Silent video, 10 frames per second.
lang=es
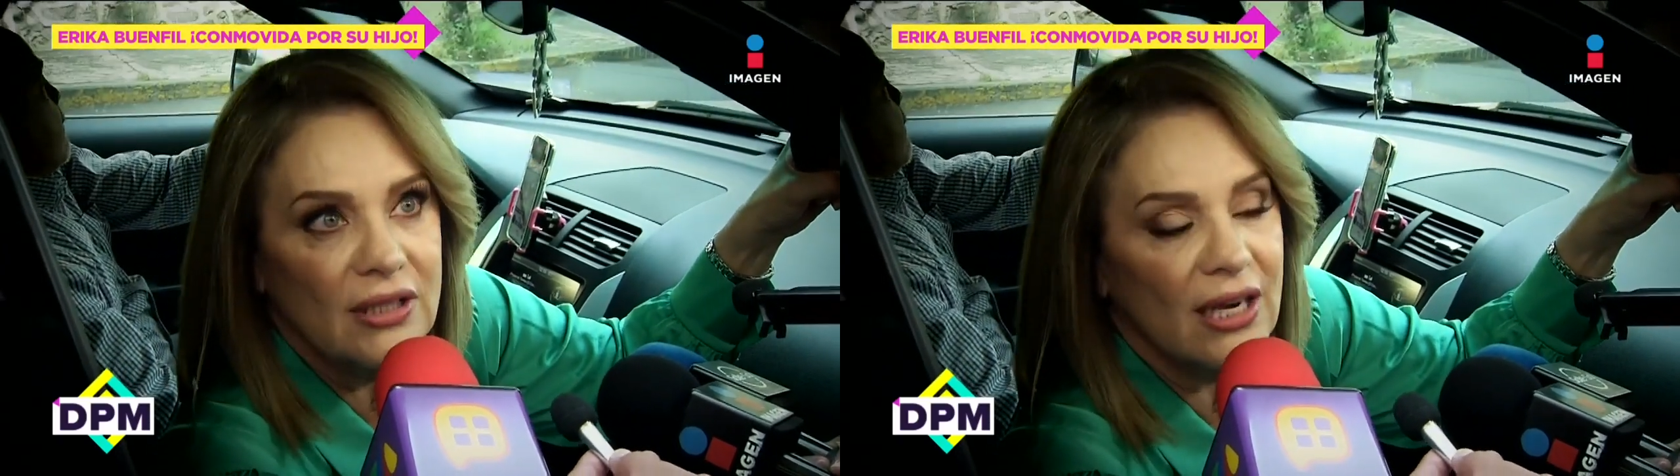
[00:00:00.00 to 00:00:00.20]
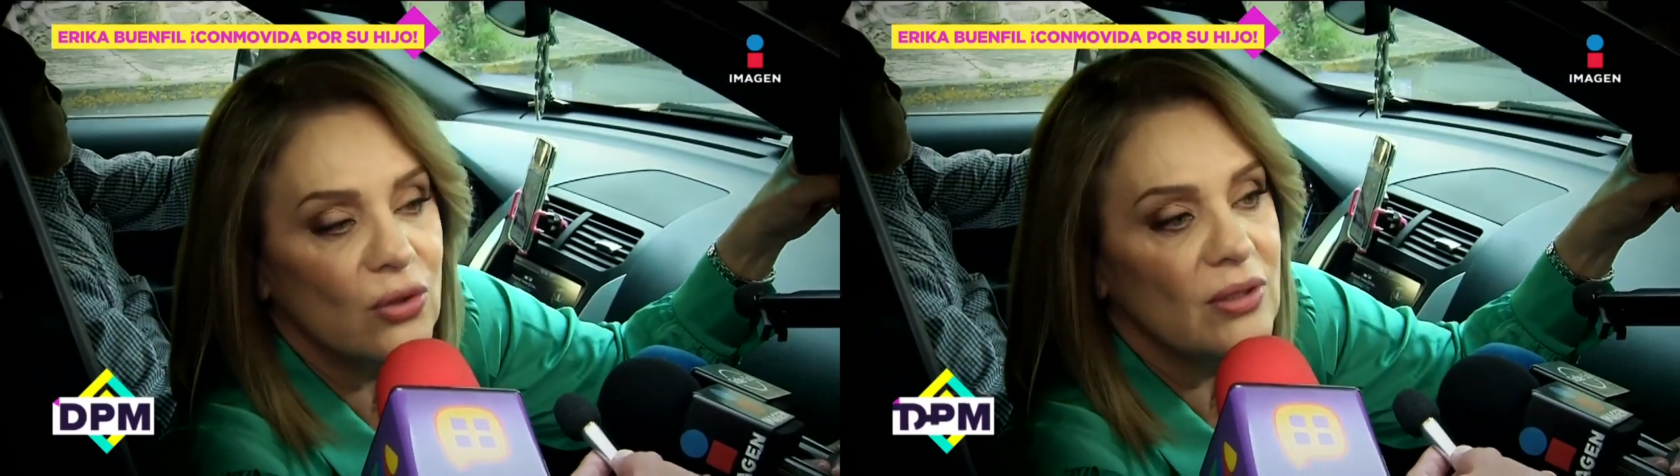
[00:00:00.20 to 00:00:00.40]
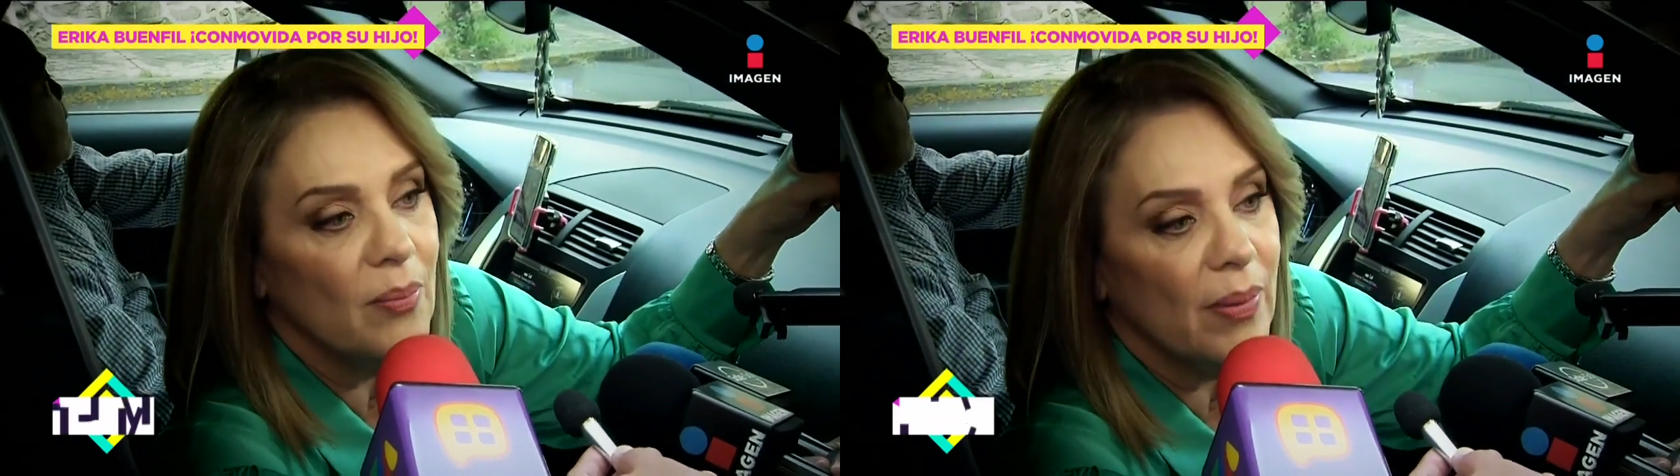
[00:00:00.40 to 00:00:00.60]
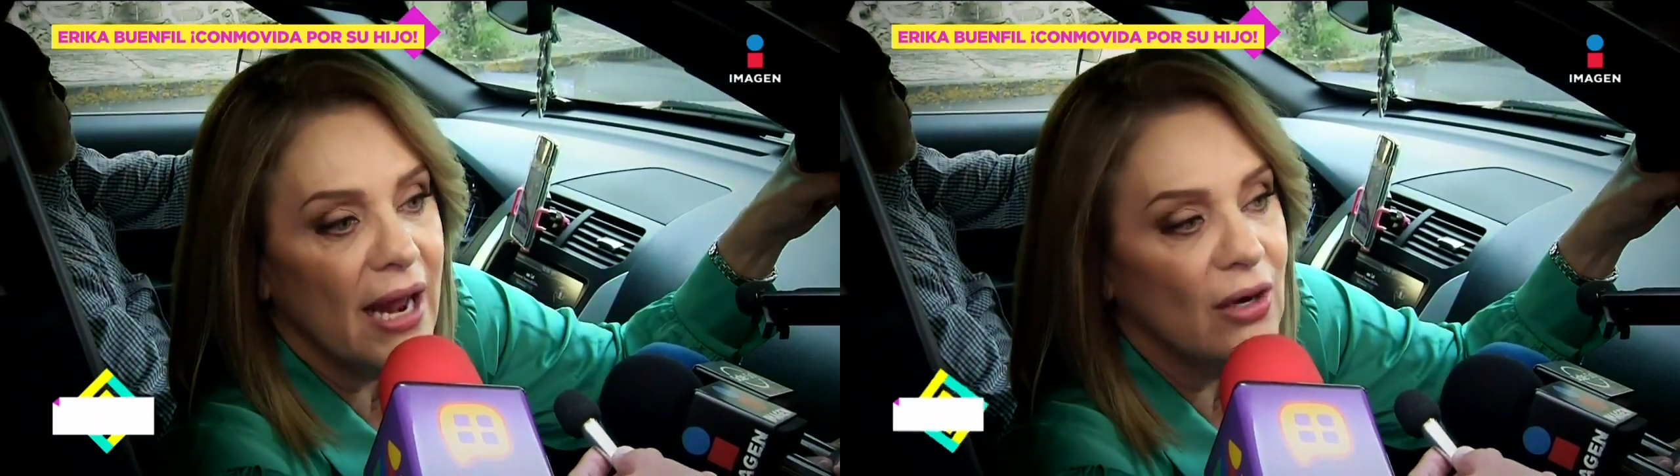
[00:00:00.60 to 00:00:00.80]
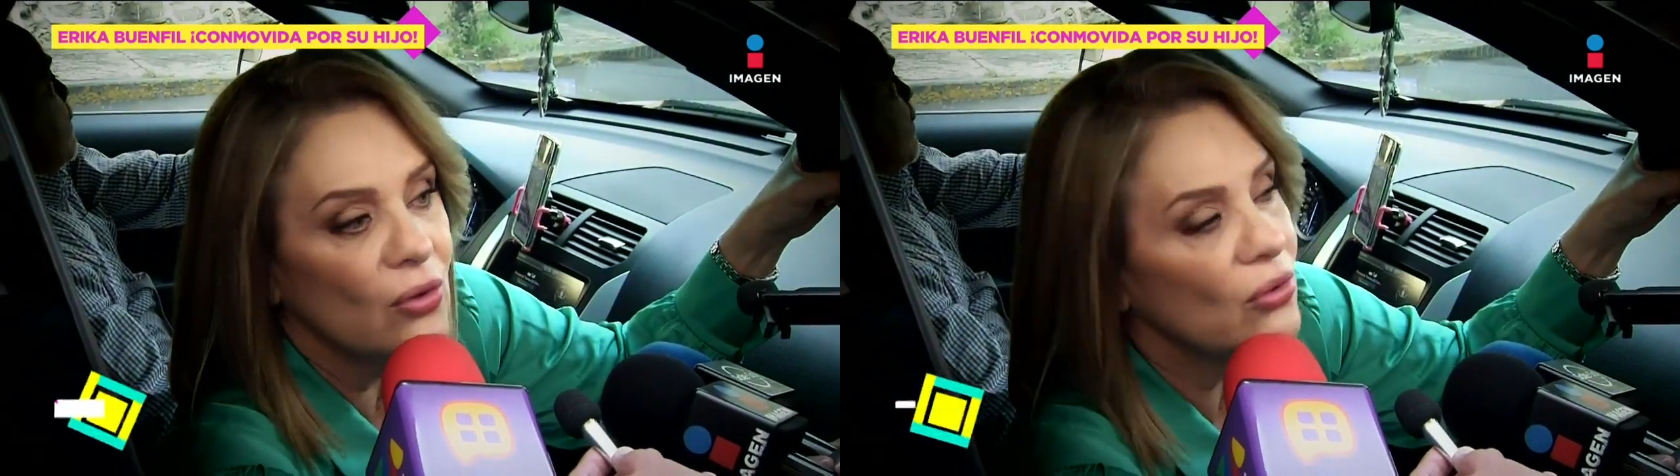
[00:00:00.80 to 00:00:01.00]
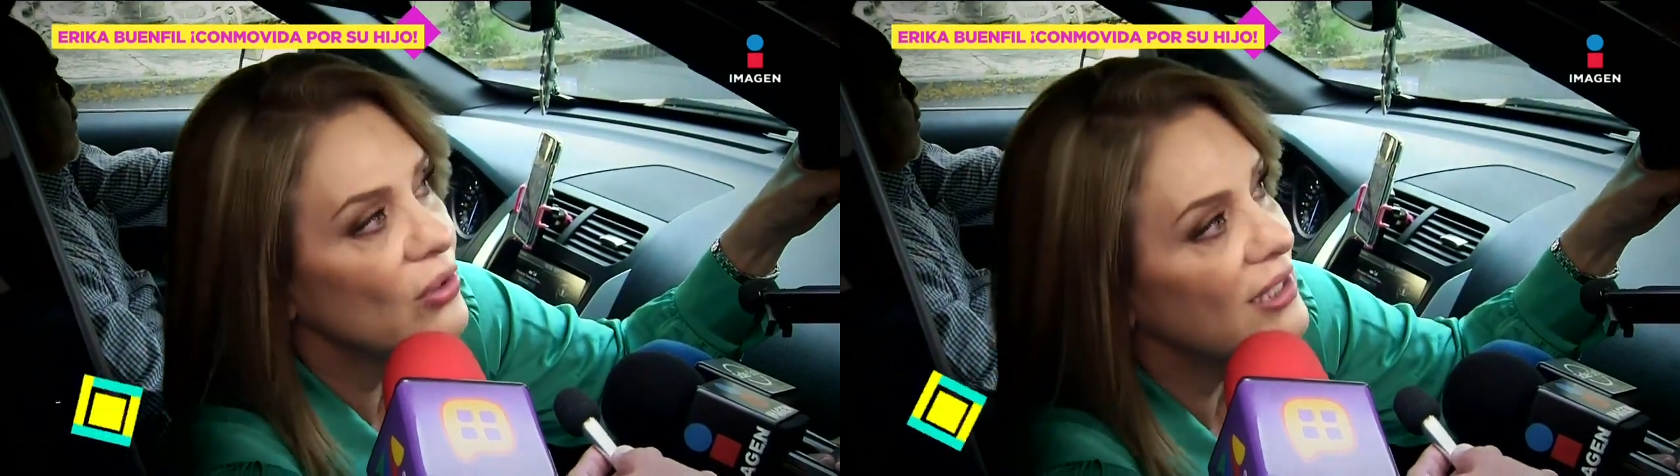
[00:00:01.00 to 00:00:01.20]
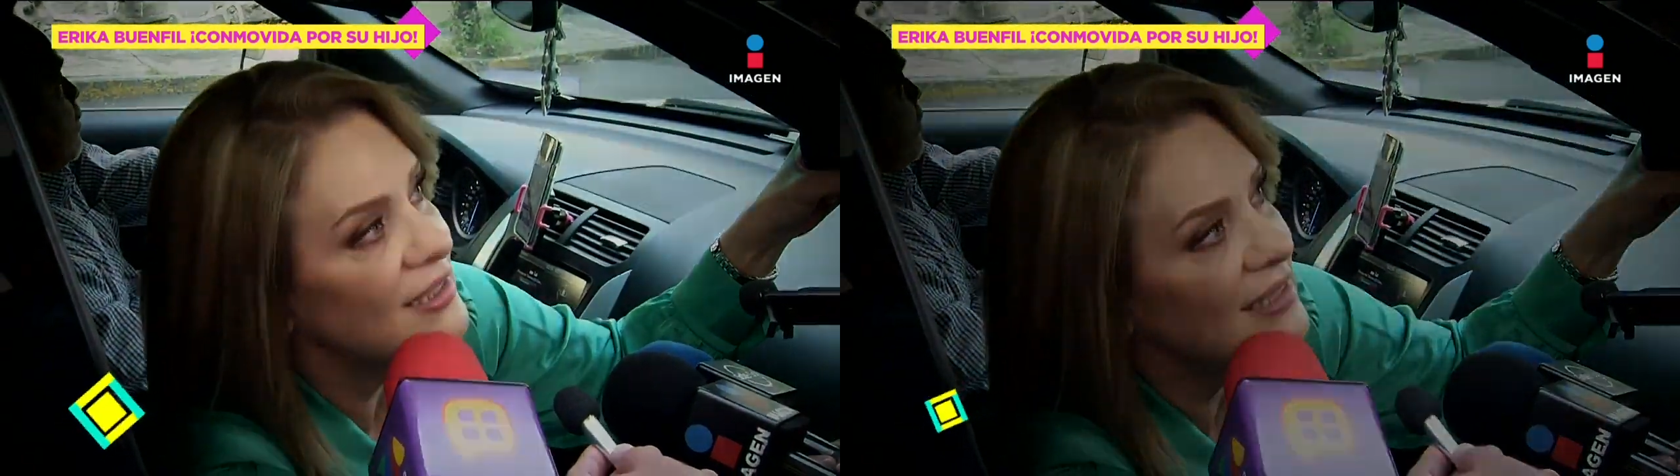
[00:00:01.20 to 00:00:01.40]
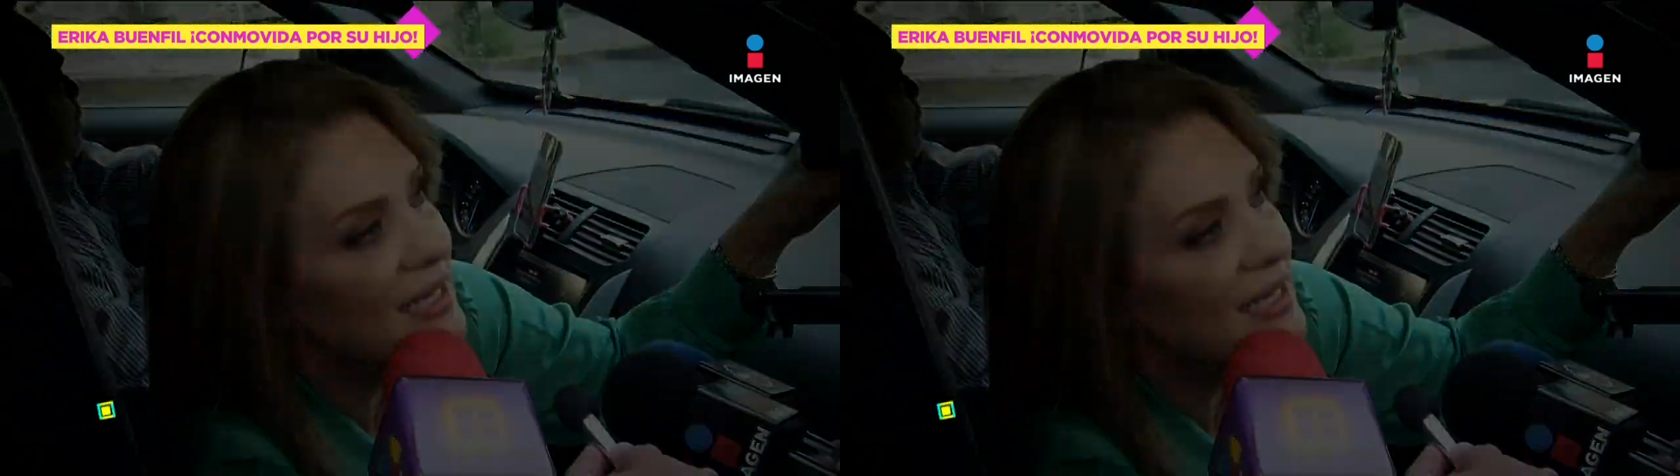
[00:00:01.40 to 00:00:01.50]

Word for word: tarde o temprano es la